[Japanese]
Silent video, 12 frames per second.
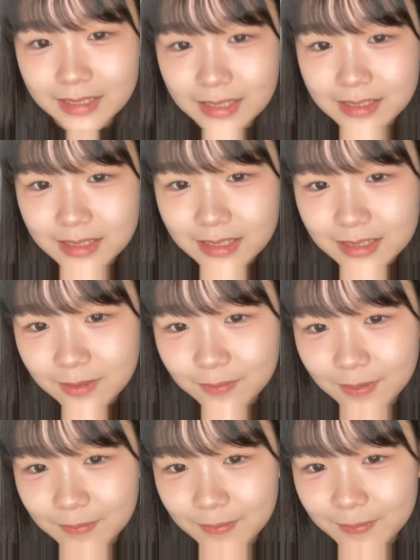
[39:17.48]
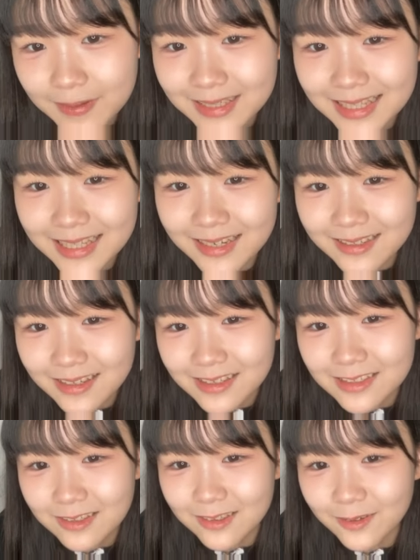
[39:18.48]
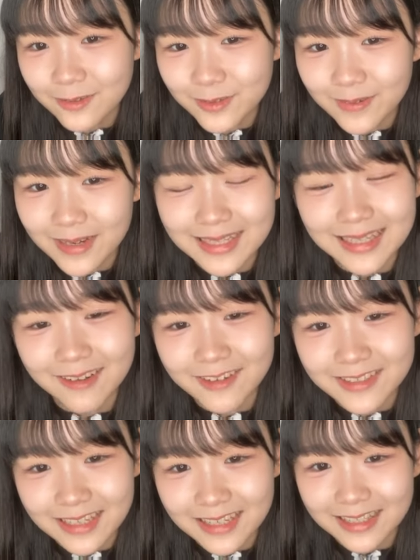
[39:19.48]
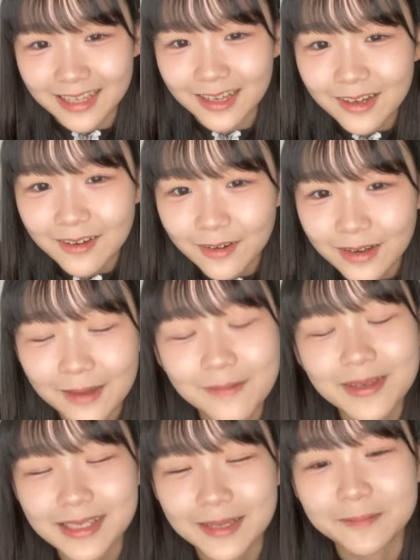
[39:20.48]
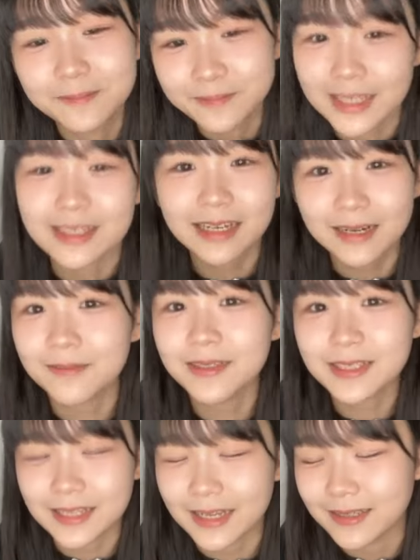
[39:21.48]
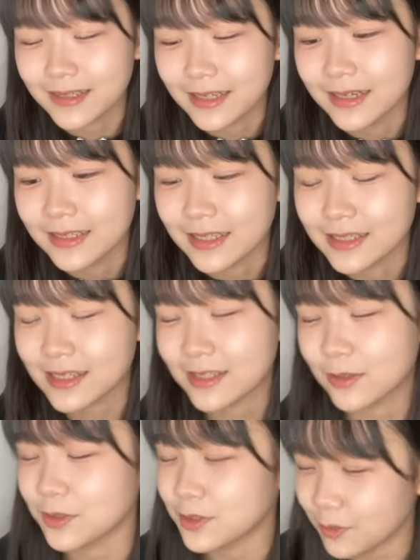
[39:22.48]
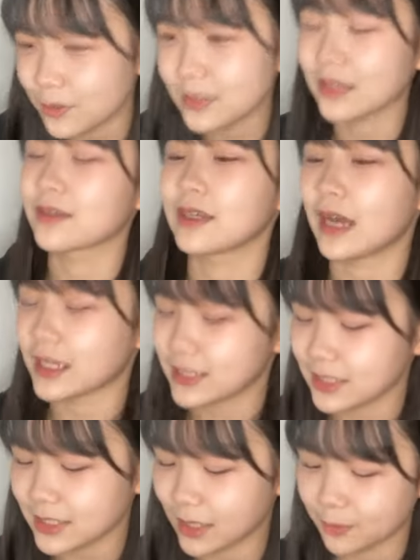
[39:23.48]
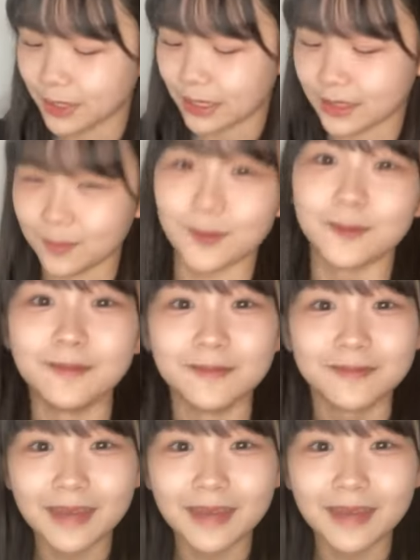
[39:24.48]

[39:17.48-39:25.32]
さつきちとみやびよが寝てる時外お布団かけ直してあげて親目線助かりますねさつき途中起きた時足寒かったもんさ